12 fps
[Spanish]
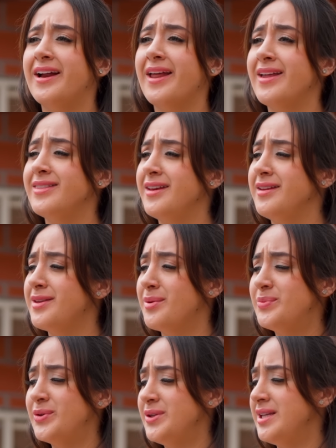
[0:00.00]
grande y
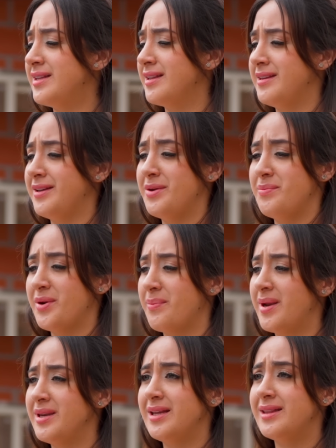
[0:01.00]
tan bonita tiene mi
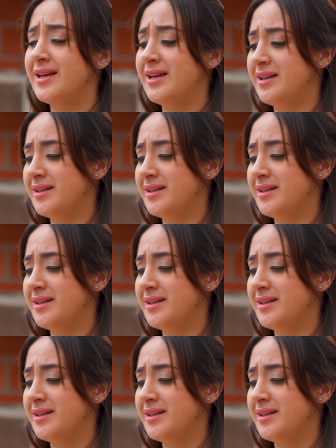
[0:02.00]
hermanita.